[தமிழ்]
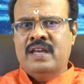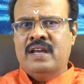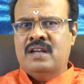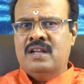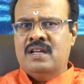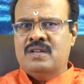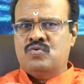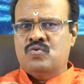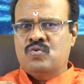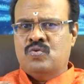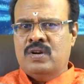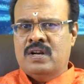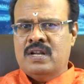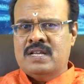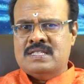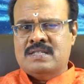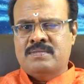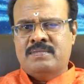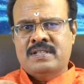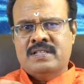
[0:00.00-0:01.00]
ஏன்னா சுக்கரன்
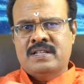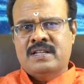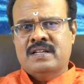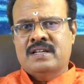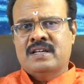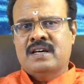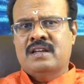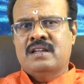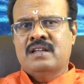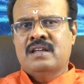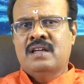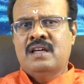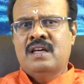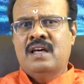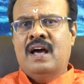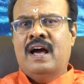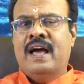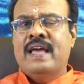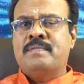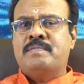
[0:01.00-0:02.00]
அஸ்தமனத்தில் இருக்கார்
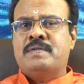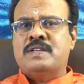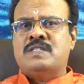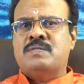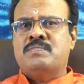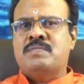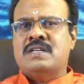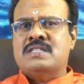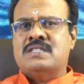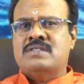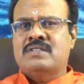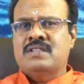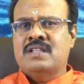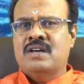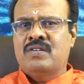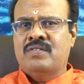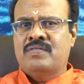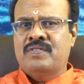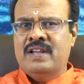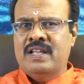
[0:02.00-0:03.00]
ஐப்பசி மாதம் தான்
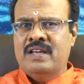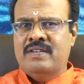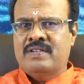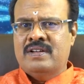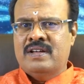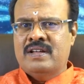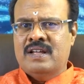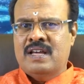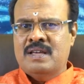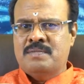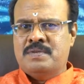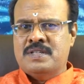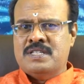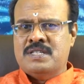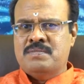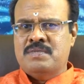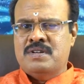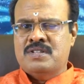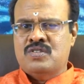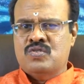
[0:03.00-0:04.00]
அவர் வெளியே வராரு ஐப்பசி
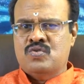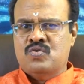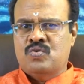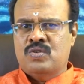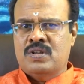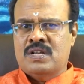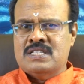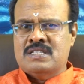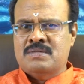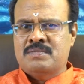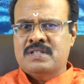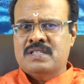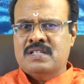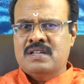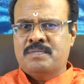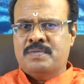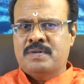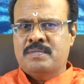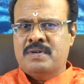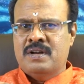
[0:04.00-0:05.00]
மாதம் சுக்கர அஸ்தமனத்துக்கு
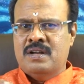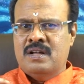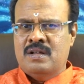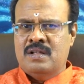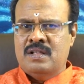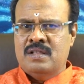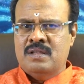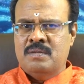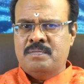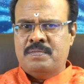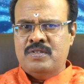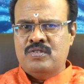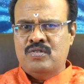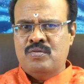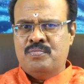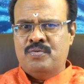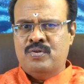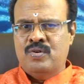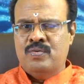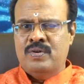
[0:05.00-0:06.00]
அப்புறமா நான் அந்த பதிவை
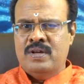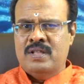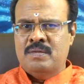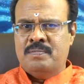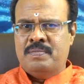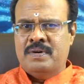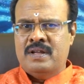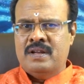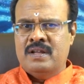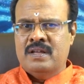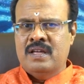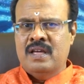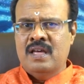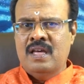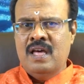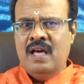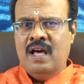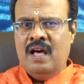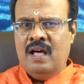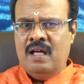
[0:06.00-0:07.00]
போடுவேன் அதை பாருங்கள்
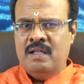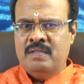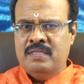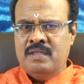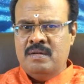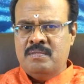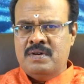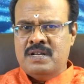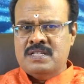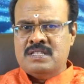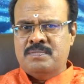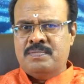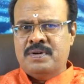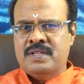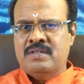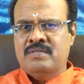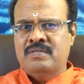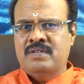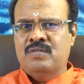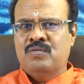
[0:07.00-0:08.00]
அந்த மாத
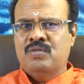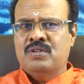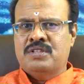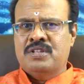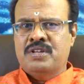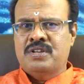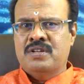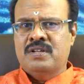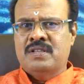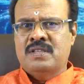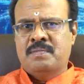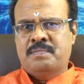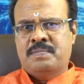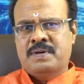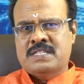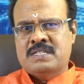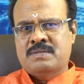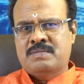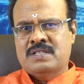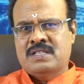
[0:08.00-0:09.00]
பதிவில் உங்களுக்கு தெரியாது எப்போ
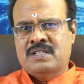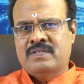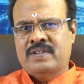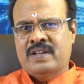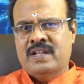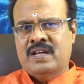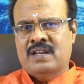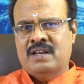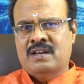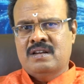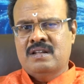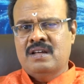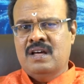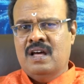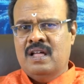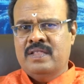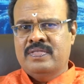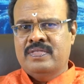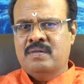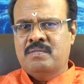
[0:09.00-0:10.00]
அஸ்தமத்தில் வராருன்னு
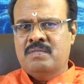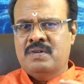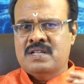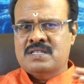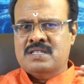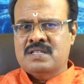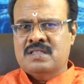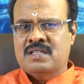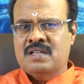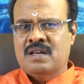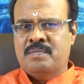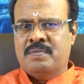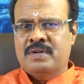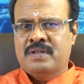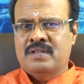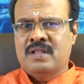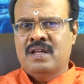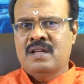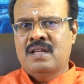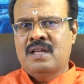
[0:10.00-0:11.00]
அந்த மாதத்துக்கு
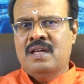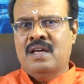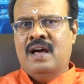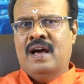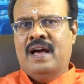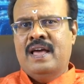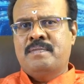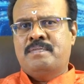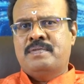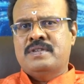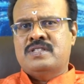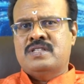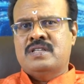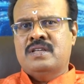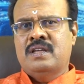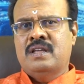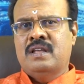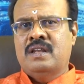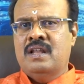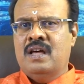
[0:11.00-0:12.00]
அப்புறம் தான்
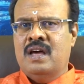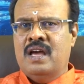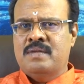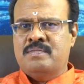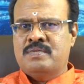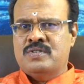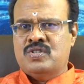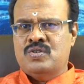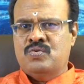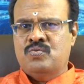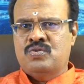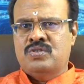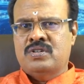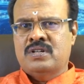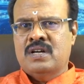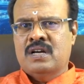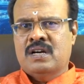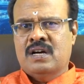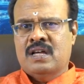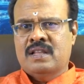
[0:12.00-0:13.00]
ஐப்பசினா ஐப்பசி
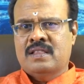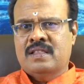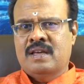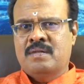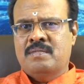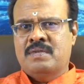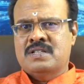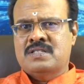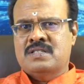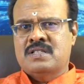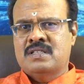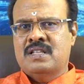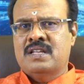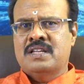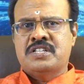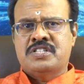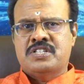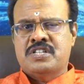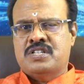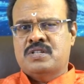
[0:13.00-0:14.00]
விட்டுருங்க கார்த்திகை மாதம் தான்
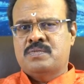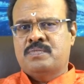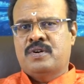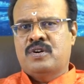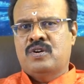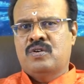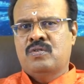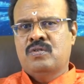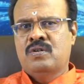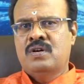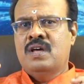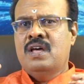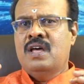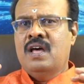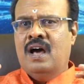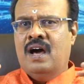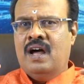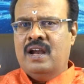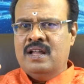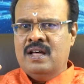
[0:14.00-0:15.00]
ரிஜிஸ்ட்ரேஷன் பண்ணணும்
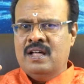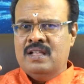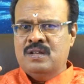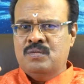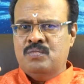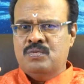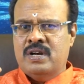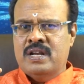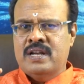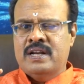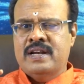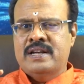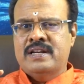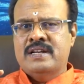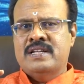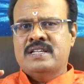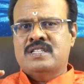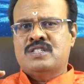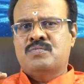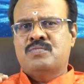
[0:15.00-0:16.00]
ஆனால் அதுக்கு முன்னாடி நைன்டி
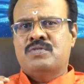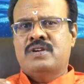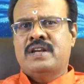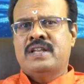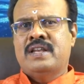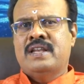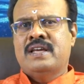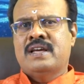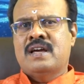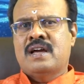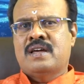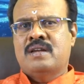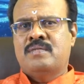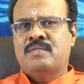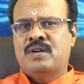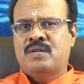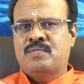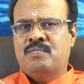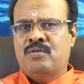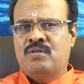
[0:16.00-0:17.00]
டேஸ்க்கு முன்னாடி நீங்கள்
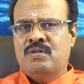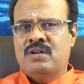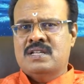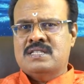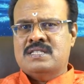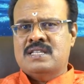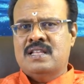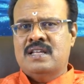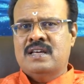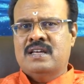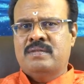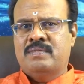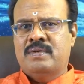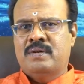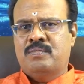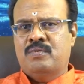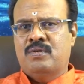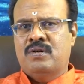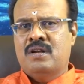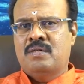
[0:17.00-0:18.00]
அக்ரிமெண்ட் போடலாம் சேல்
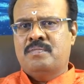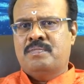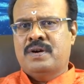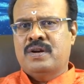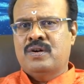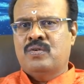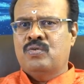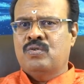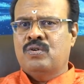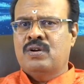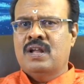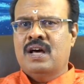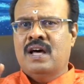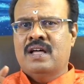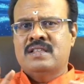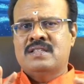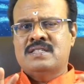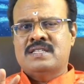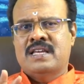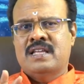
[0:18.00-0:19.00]
அக்ரிமெண்ட் போடலாம் பணம் கொடுக்கலாம்
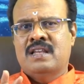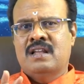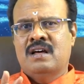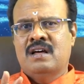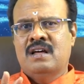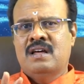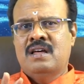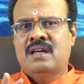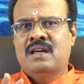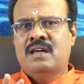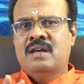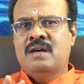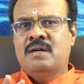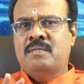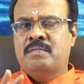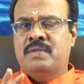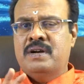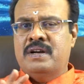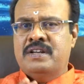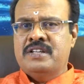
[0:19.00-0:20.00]
அது செய்யலாம்
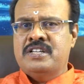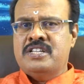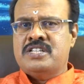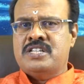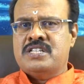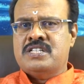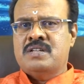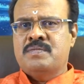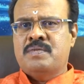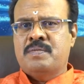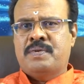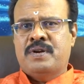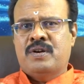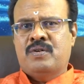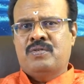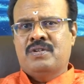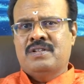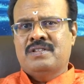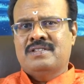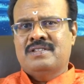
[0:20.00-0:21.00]
பட் ரிஜிஸ்ட்ரேஷன் இப்போ
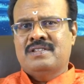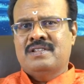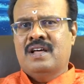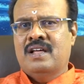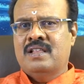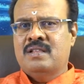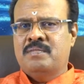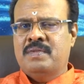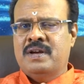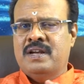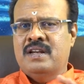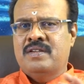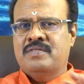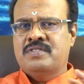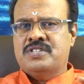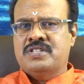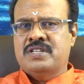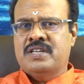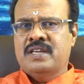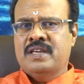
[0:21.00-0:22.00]
பண்ணக்கூடாது அதை மைண்டில்
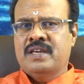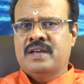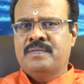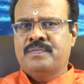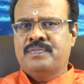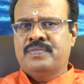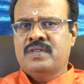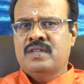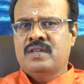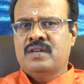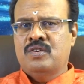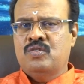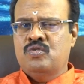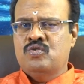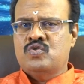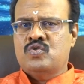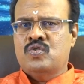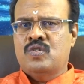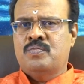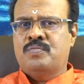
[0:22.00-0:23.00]
வச்சுக்கிங்க
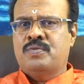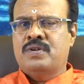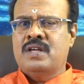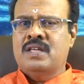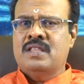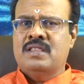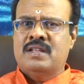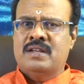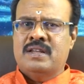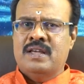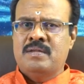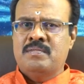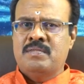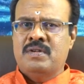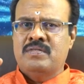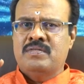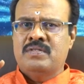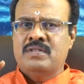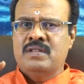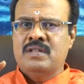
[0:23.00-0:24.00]
இன்னும் சொல்லப்போனால் இந்த
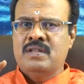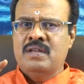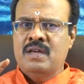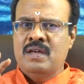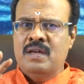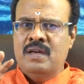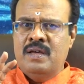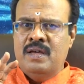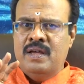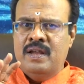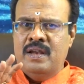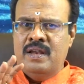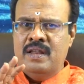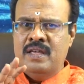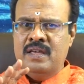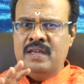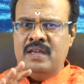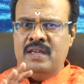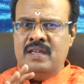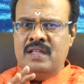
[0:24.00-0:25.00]
டைமில் வந்து
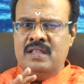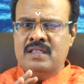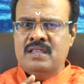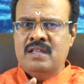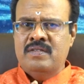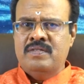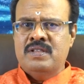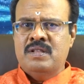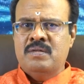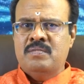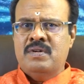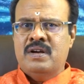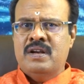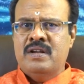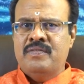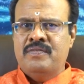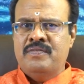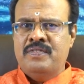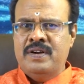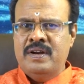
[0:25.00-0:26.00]
நீங்கள் எந்த விதமான
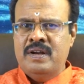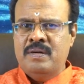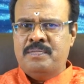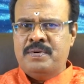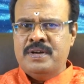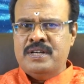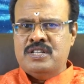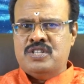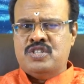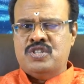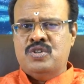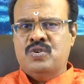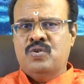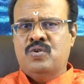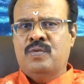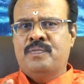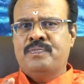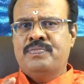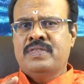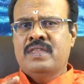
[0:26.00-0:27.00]
வீடு பயிற்சியோ
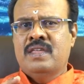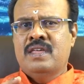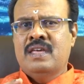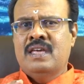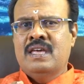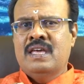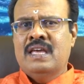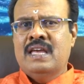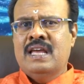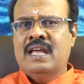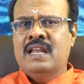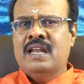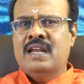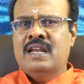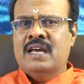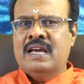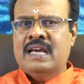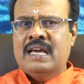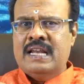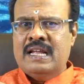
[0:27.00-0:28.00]

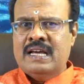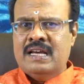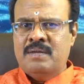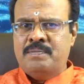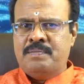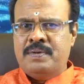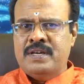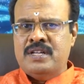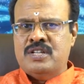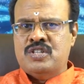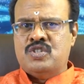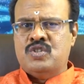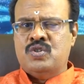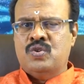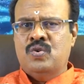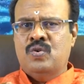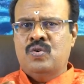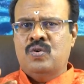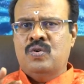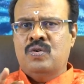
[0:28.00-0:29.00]
இல்லைன்னா கிரக
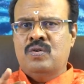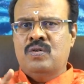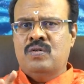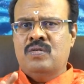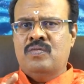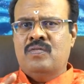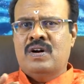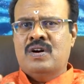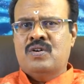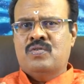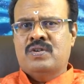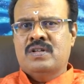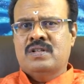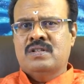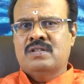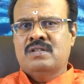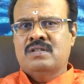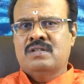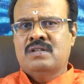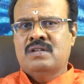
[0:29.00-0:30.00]
பயிற்சியோ
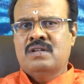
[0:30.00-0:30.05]
வாங்கக்கூடாது